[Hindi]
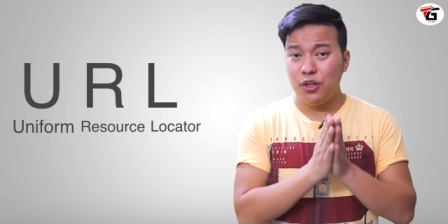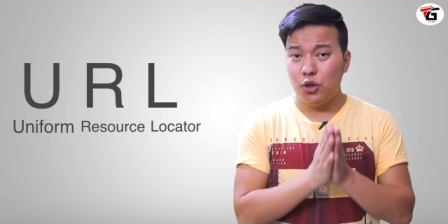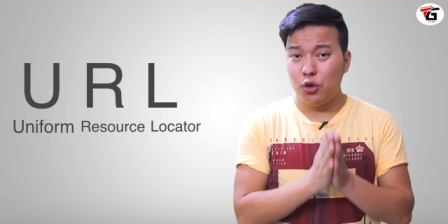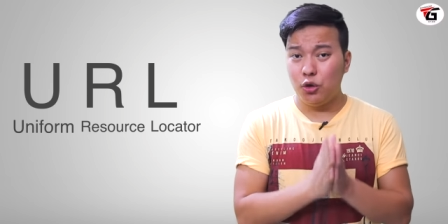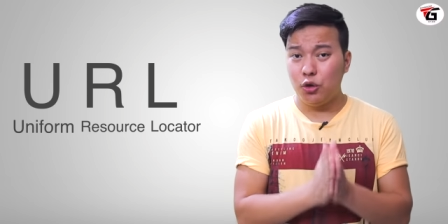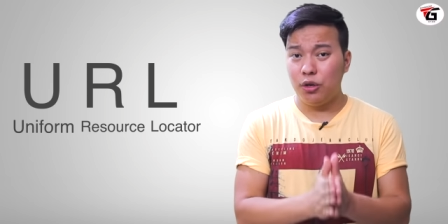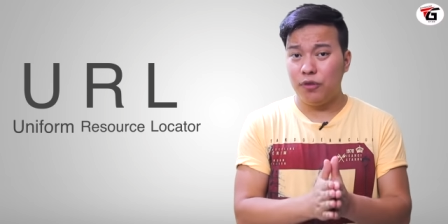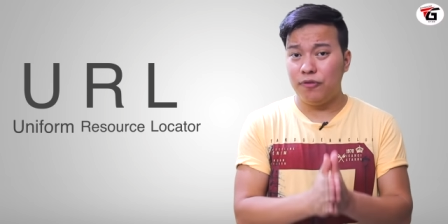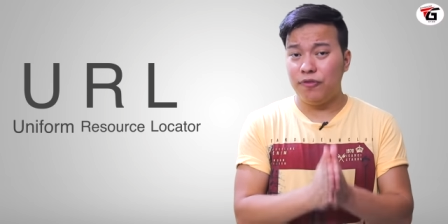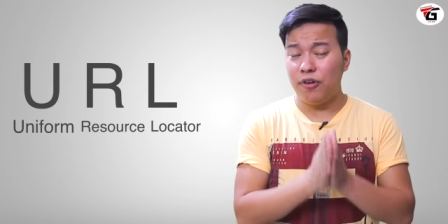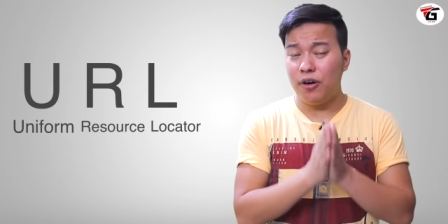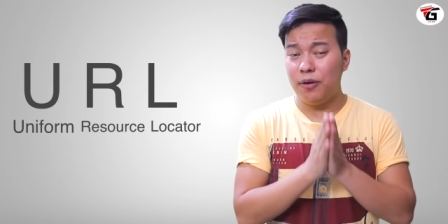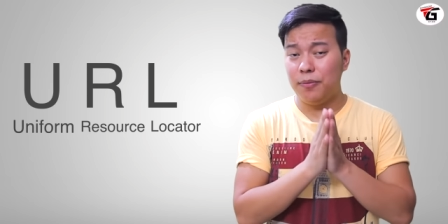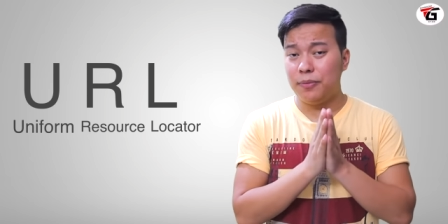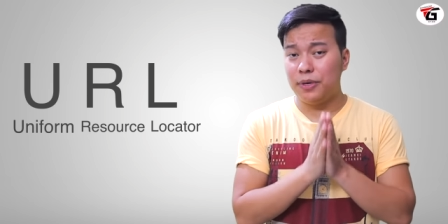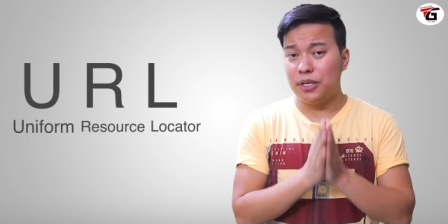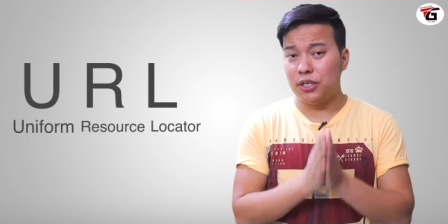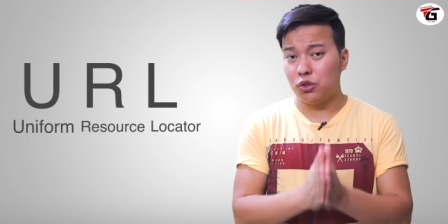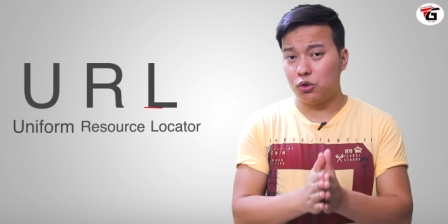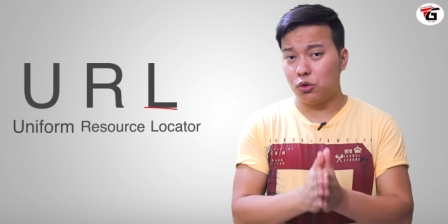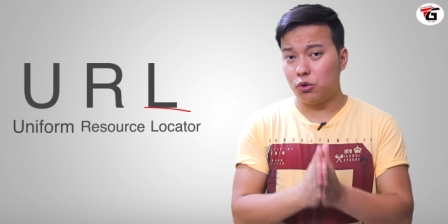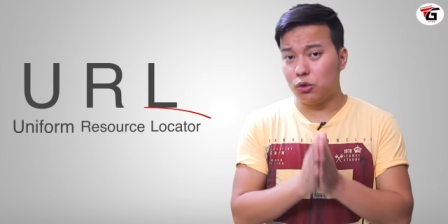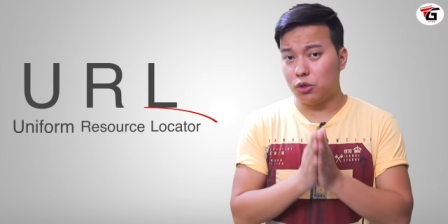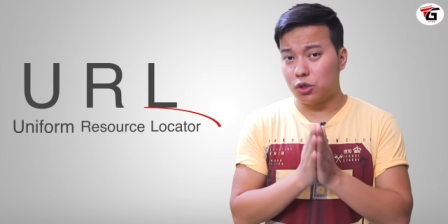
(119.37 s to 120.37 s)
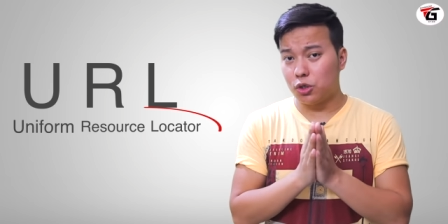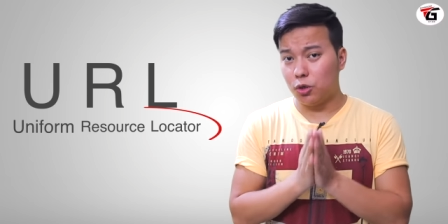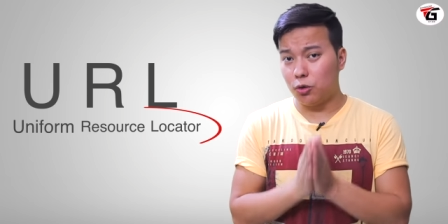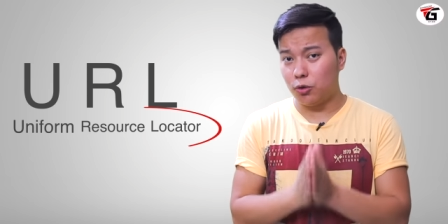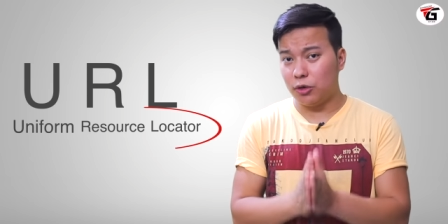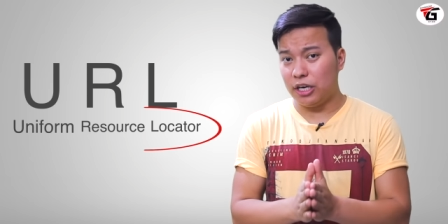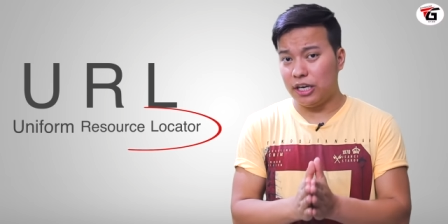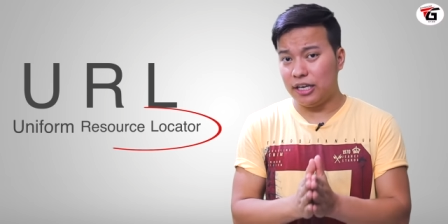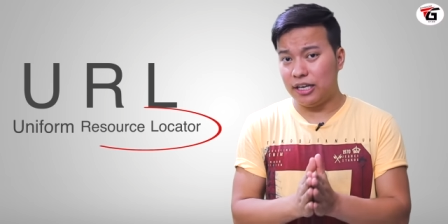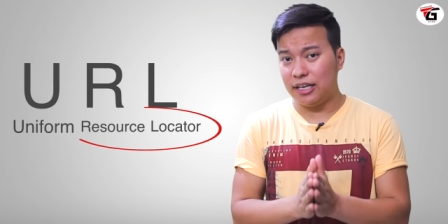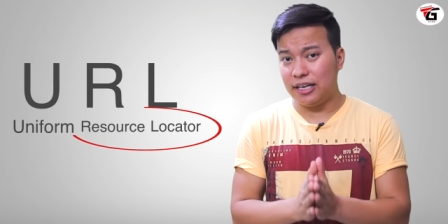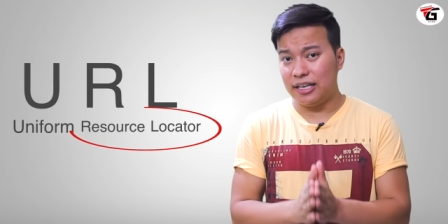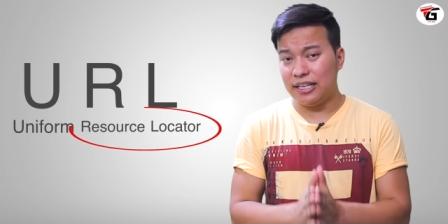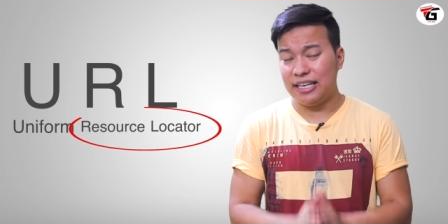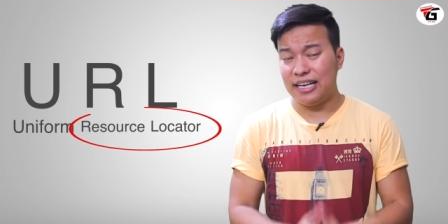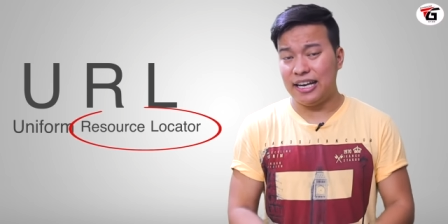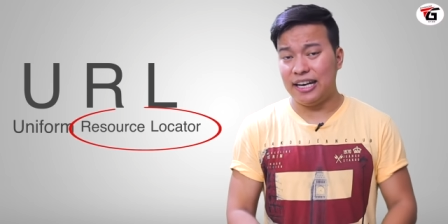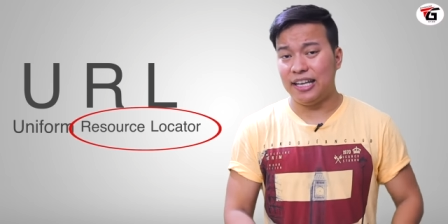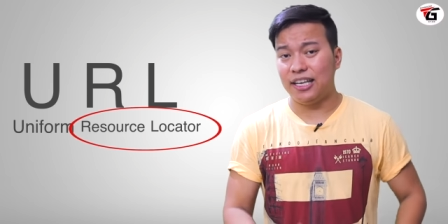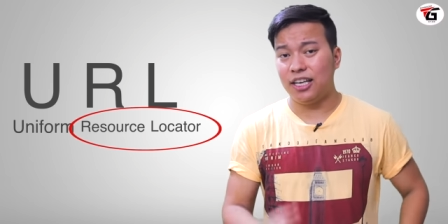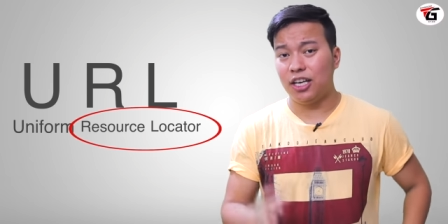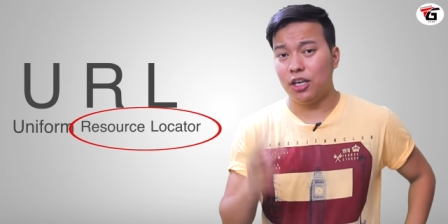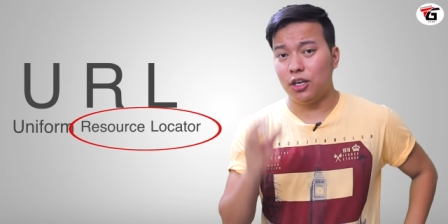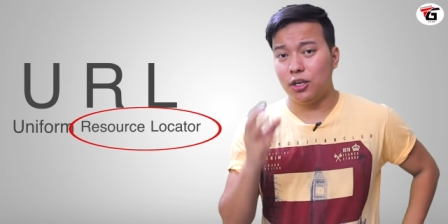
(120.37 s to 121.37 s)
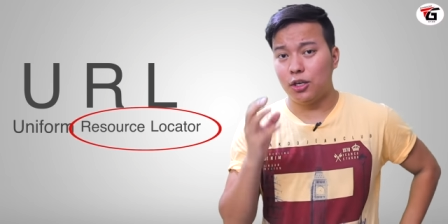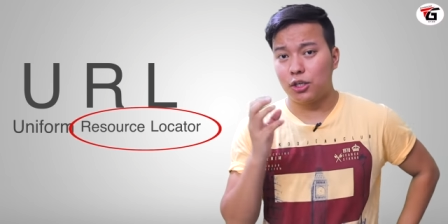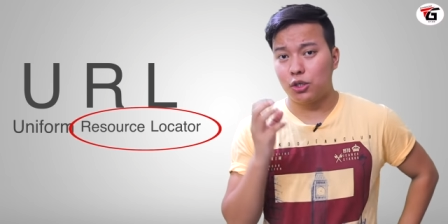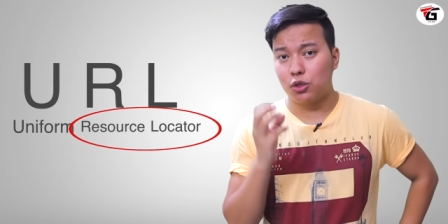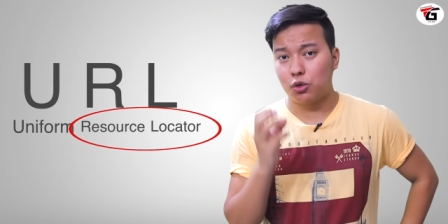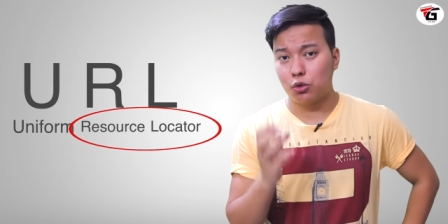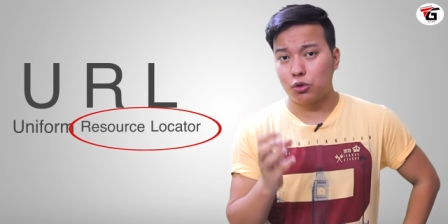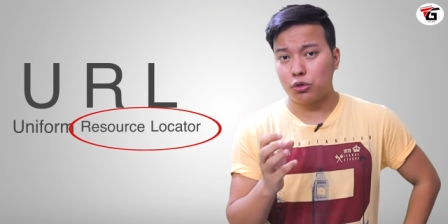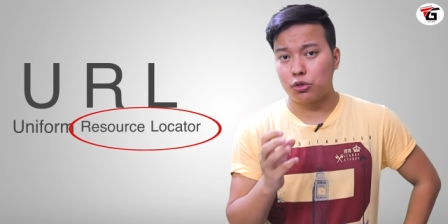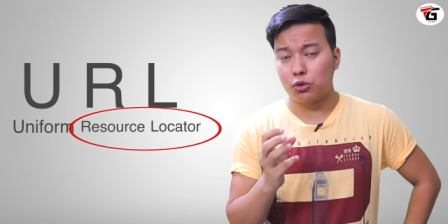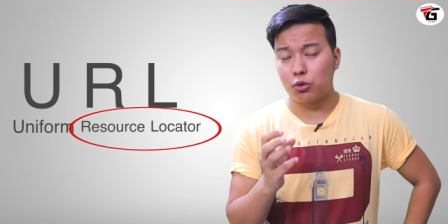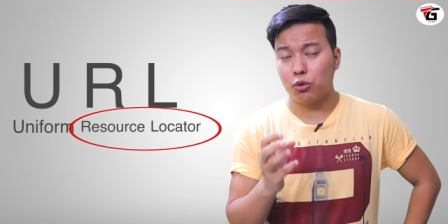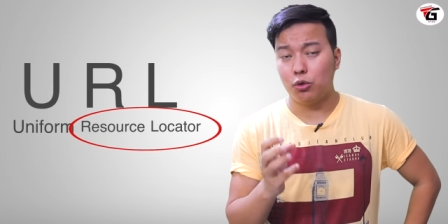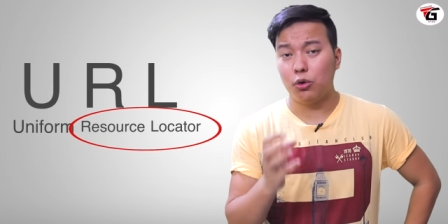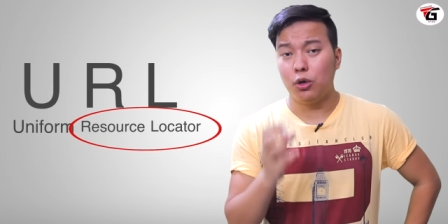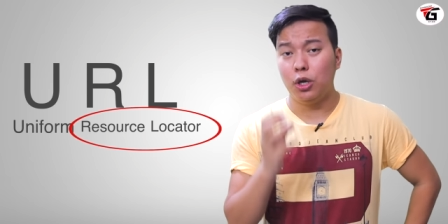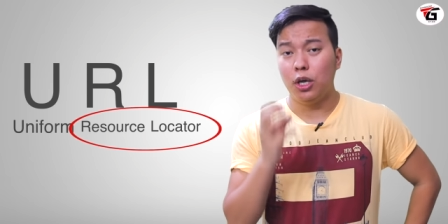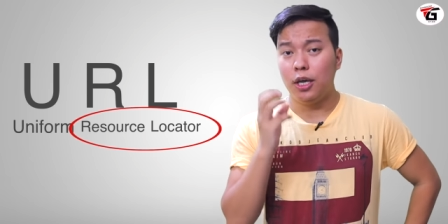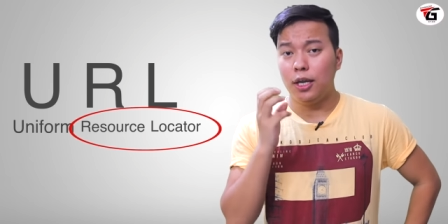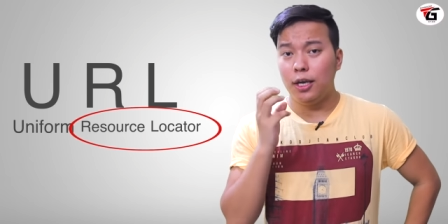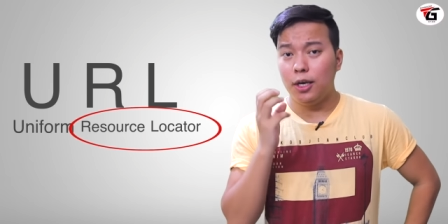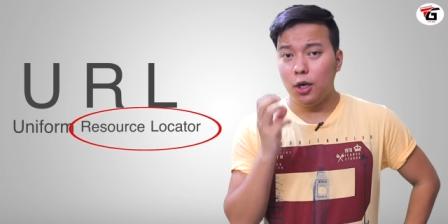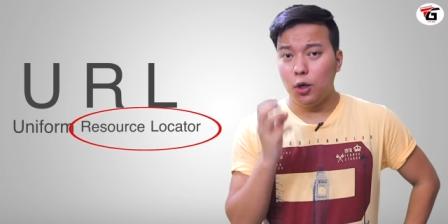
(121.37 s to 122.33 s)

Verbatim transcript: यूनिफॉर्म रिसोर्स लोकेटर यानी कि रिसोर्स को